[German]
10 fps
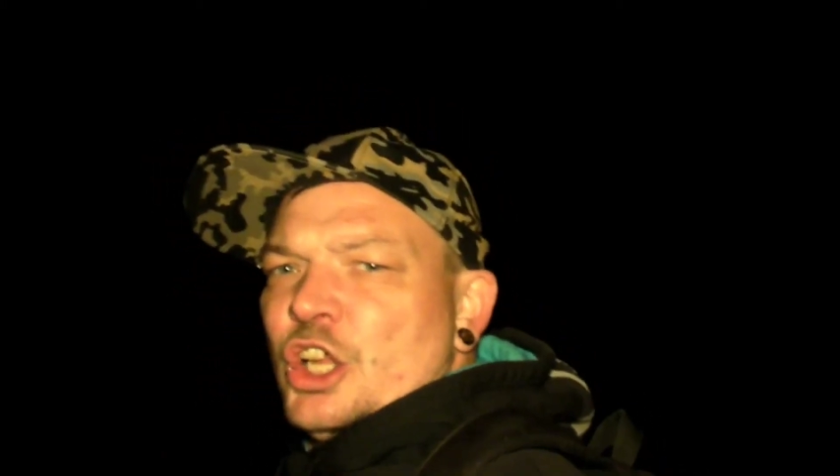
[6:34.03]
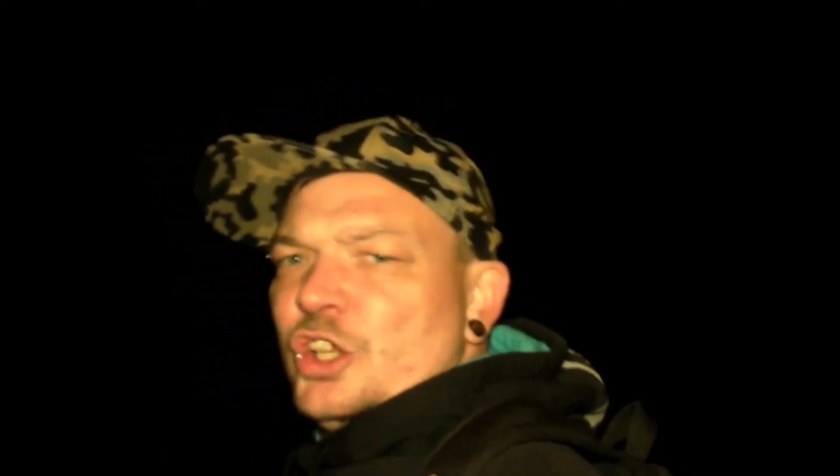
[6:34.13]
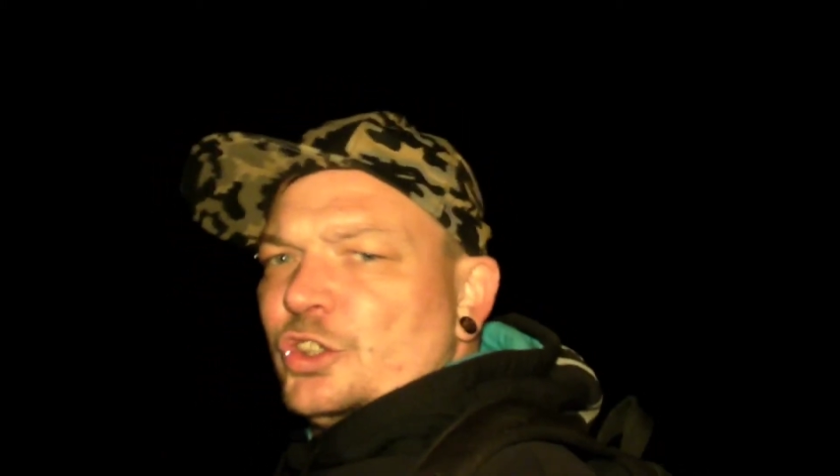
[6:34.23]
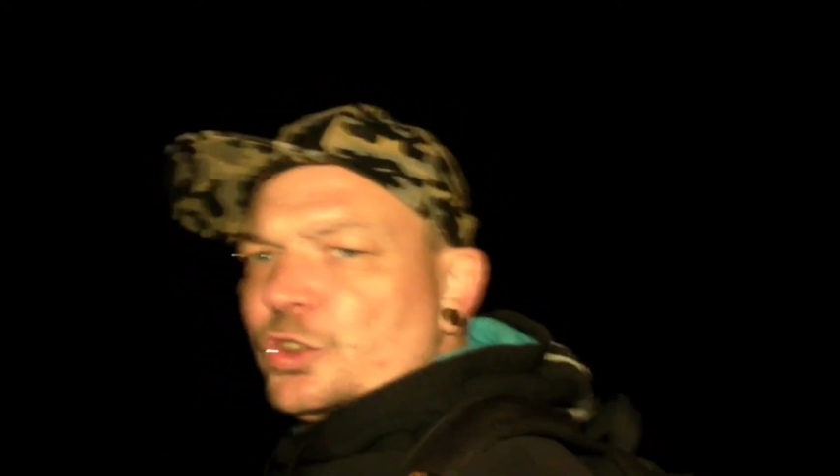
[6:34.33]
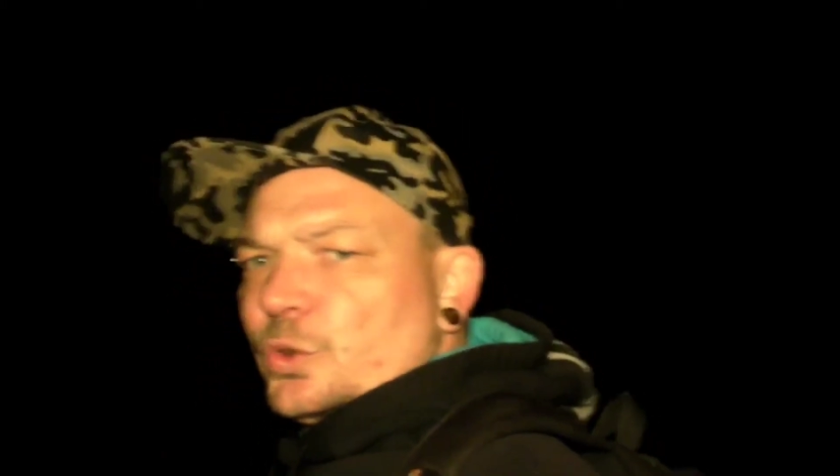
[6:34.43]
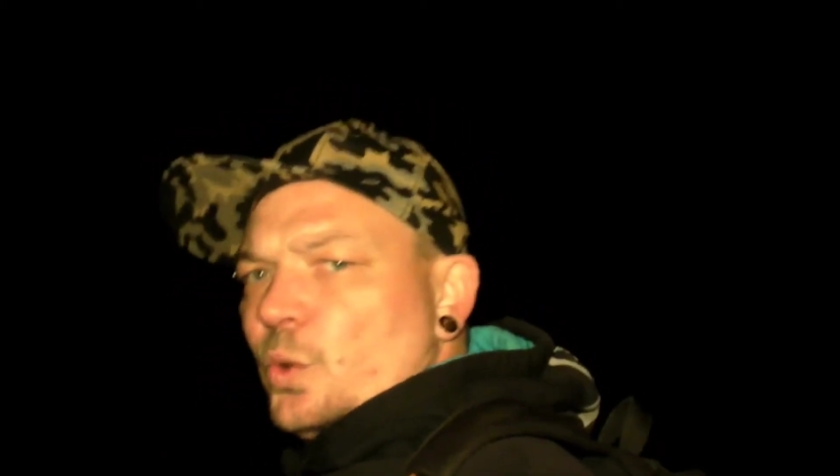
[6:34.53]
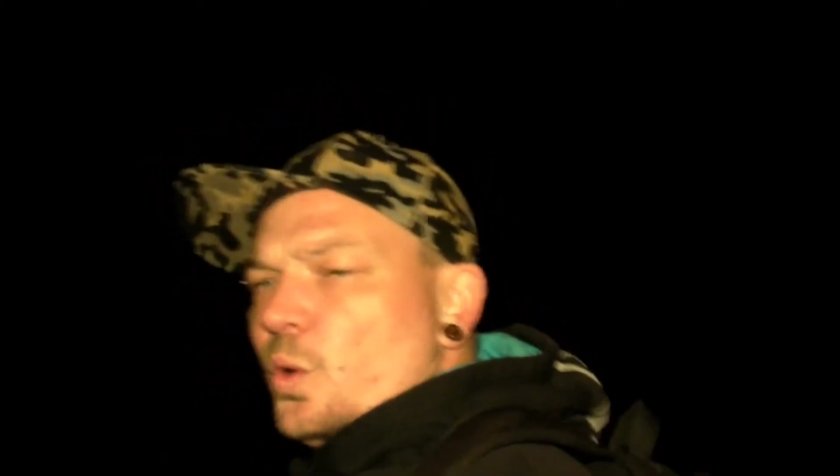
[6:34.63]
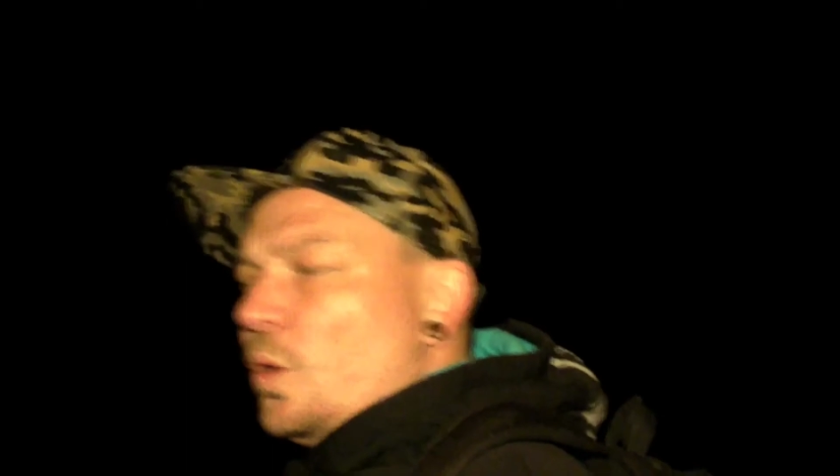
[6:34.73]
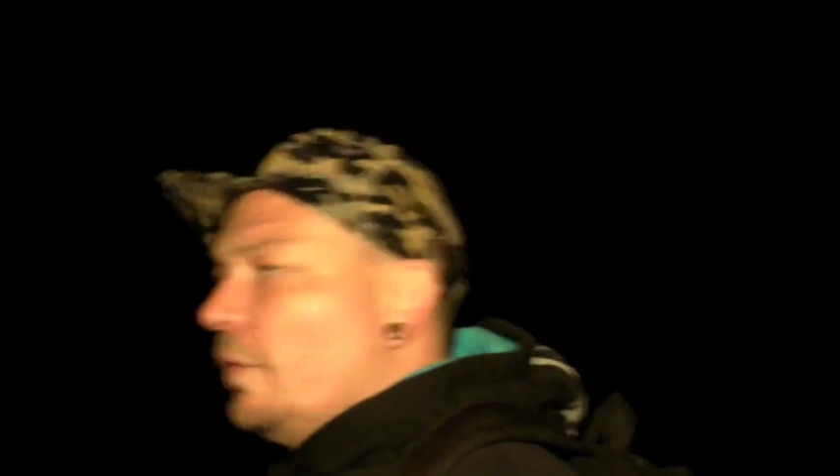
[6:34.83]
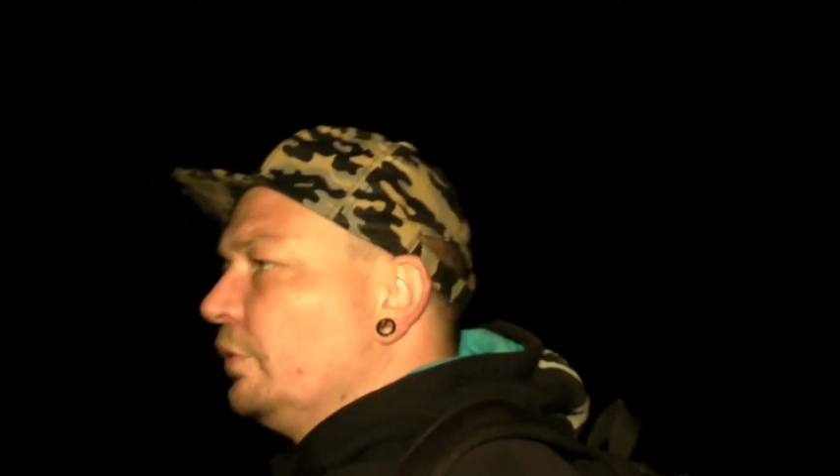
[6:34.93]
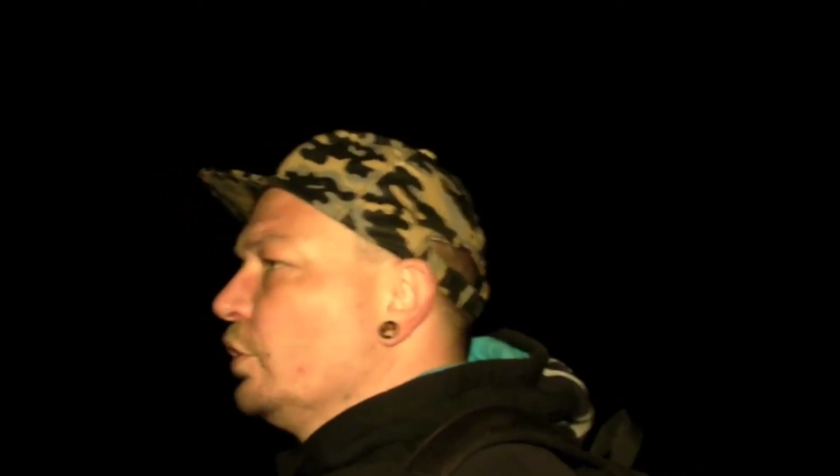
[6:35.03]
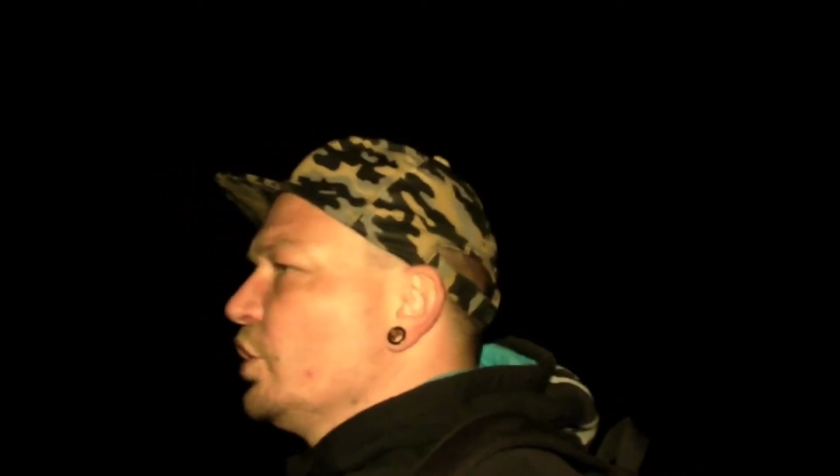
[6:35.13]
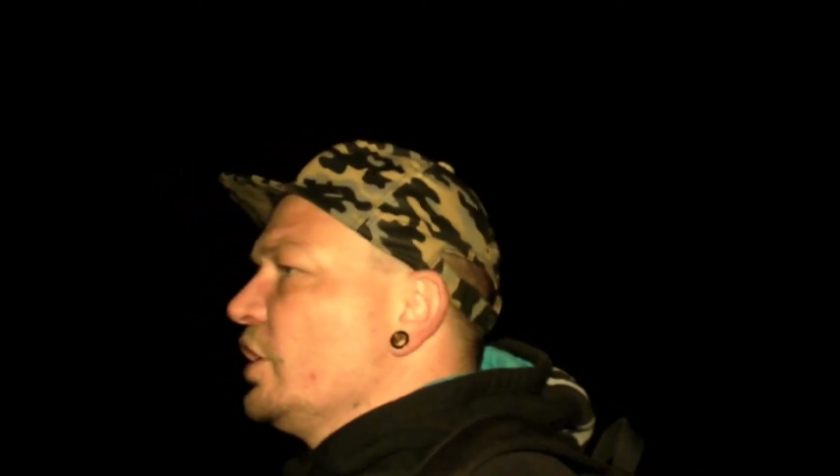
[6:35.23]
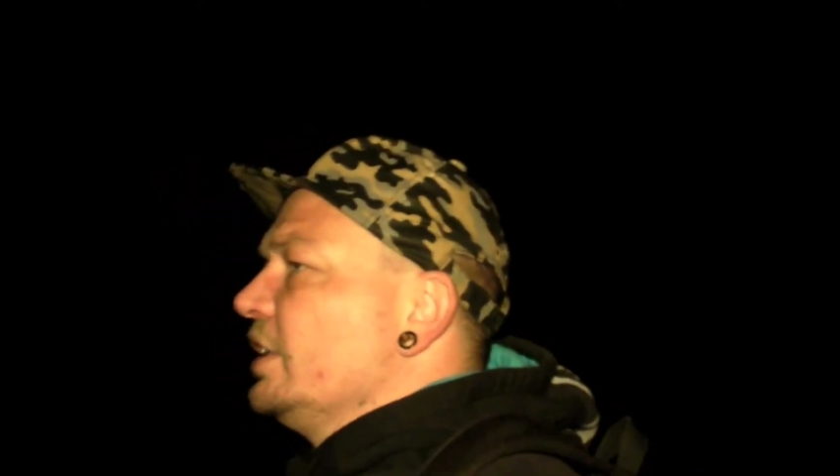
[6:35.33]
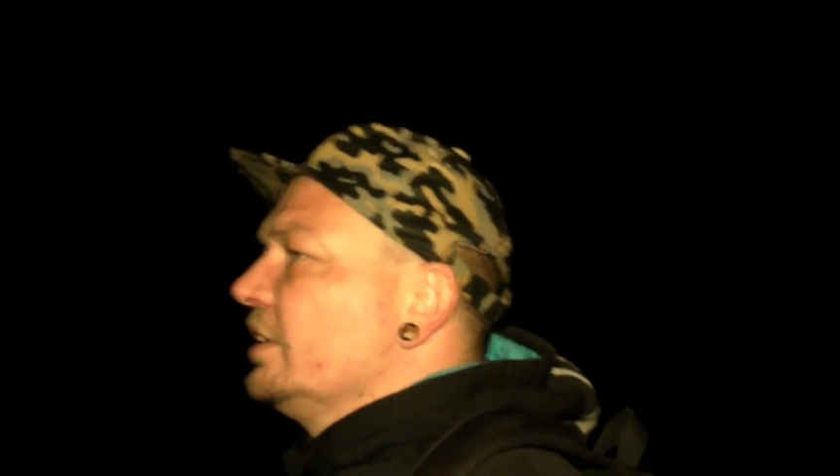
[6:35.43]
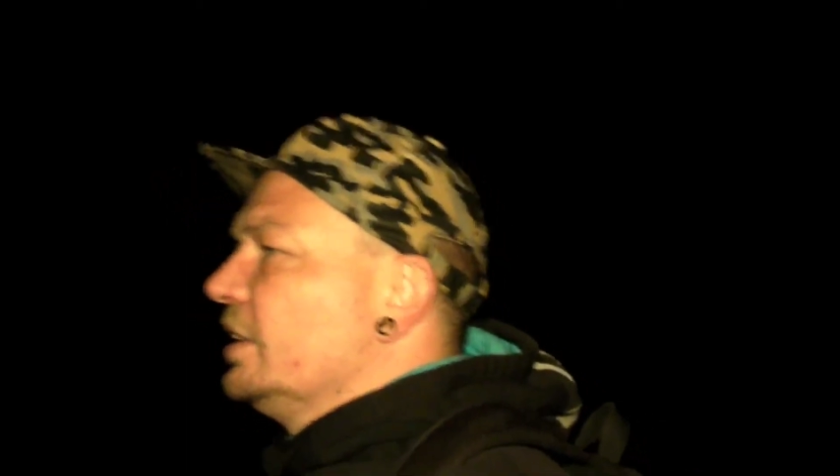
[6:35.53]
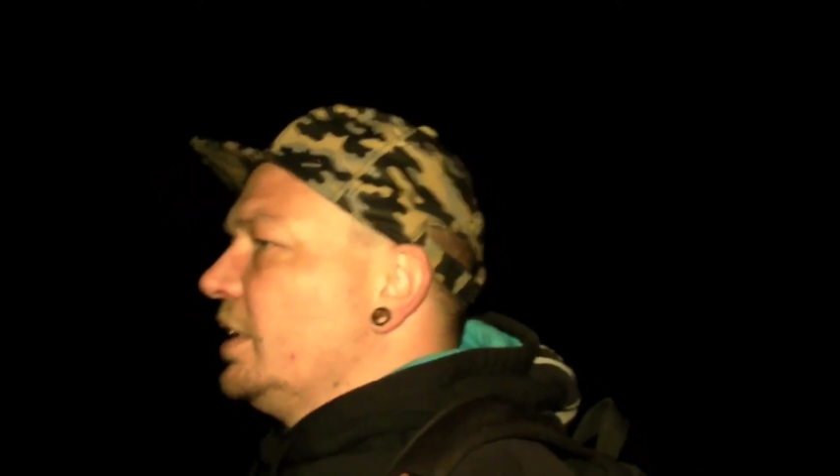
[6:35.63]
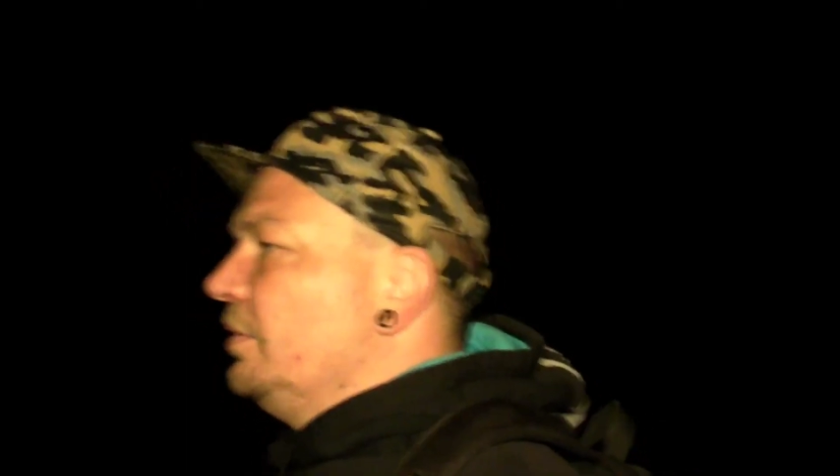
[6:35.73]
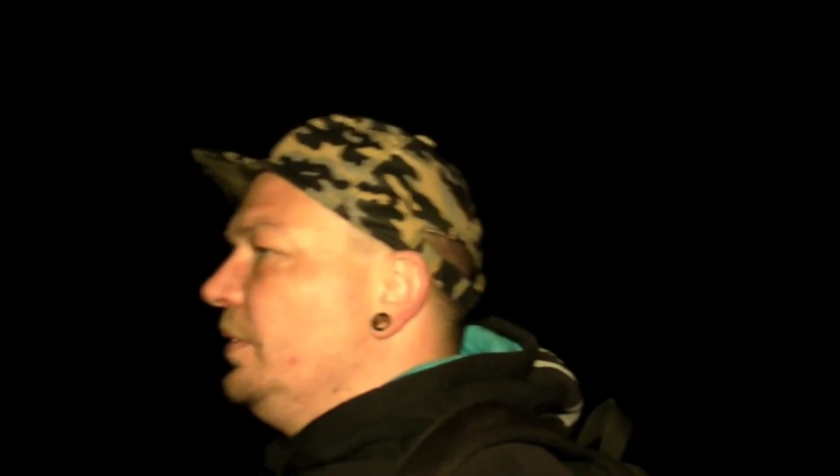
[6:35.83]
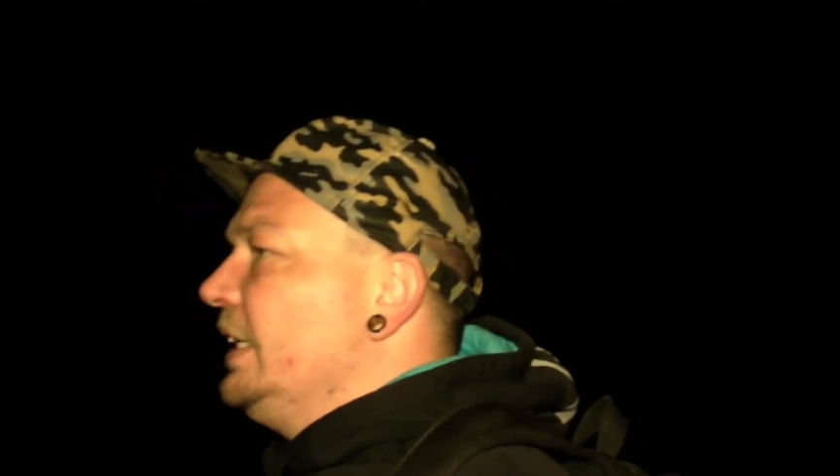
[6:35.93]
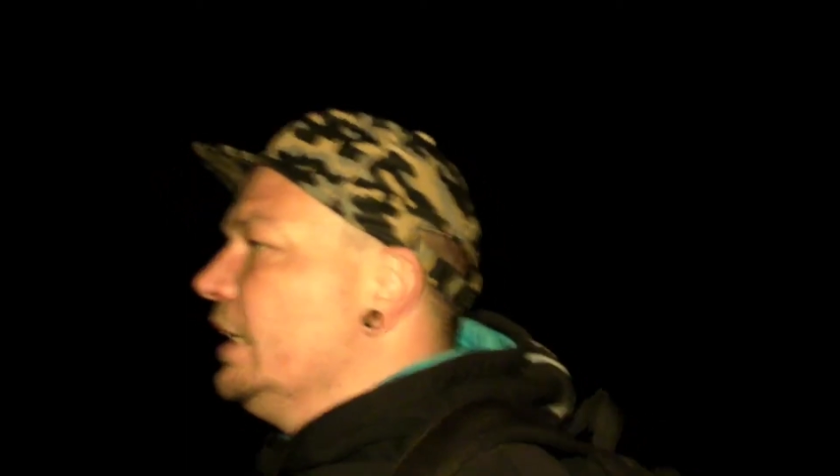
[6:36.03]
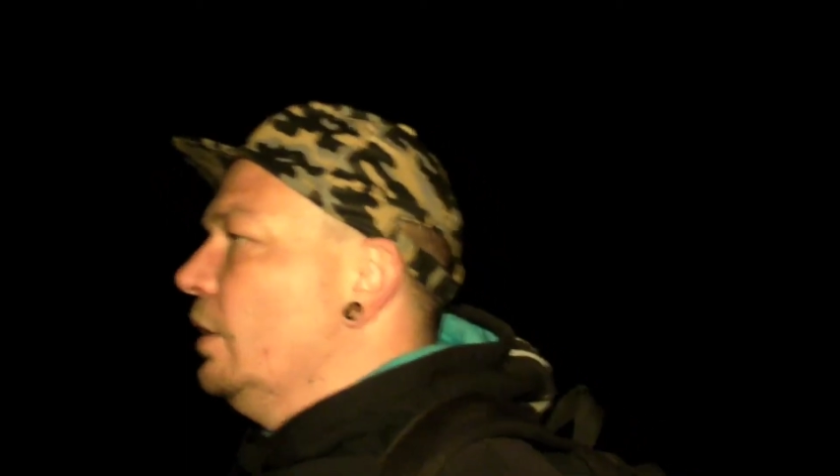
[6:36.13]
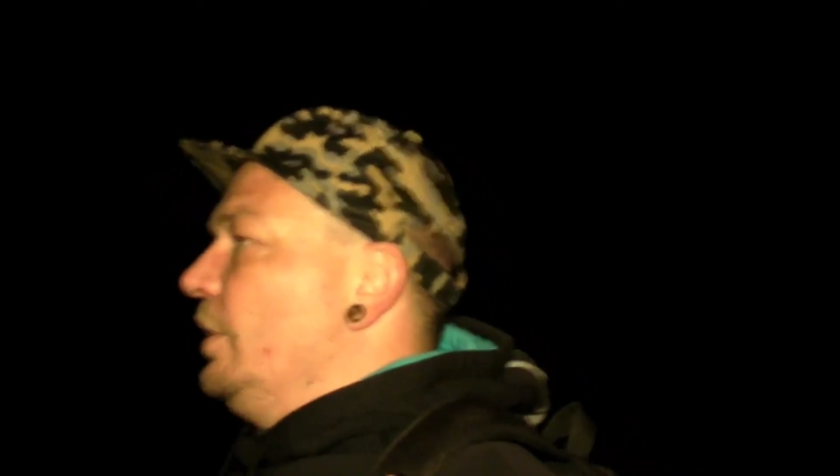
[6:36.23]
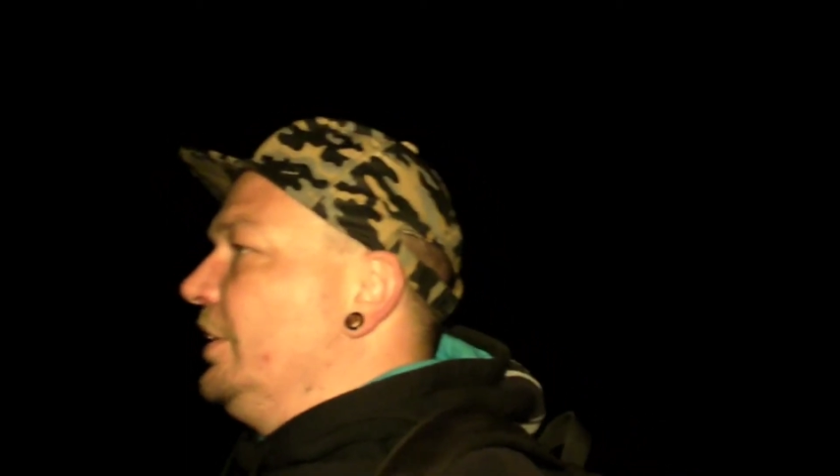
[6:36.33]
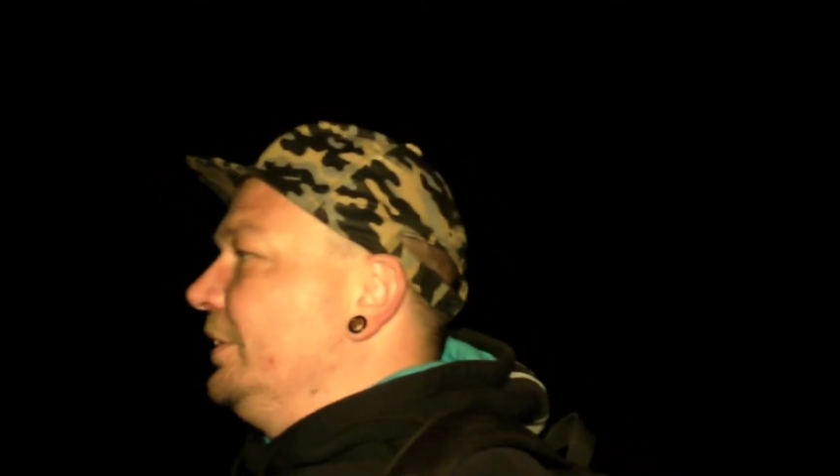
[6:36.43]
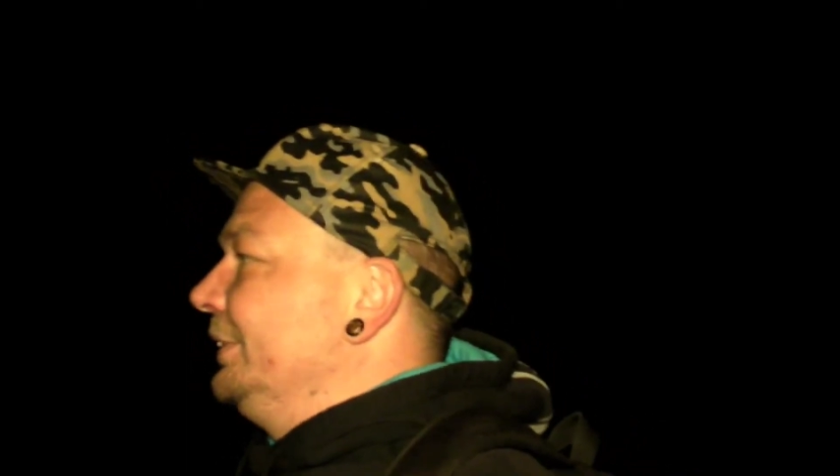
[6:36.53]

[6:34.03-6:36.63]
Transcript: so frisch ist wie heute.